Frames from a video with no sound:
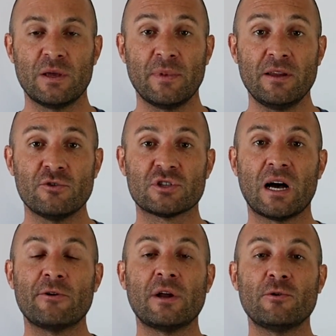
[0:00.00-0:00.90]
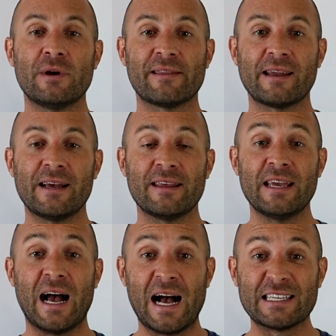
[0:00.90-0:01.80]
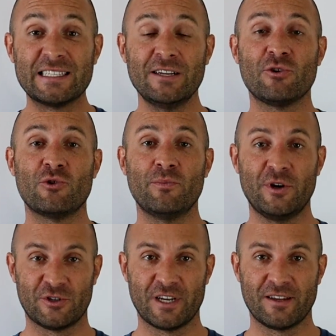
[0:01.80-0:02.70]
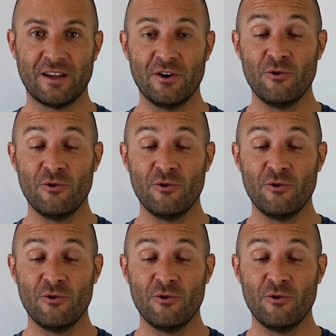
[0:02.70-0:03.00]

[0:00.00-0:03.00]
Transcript: Bienvenidos a una nueva entrega de Acero con Blockchain,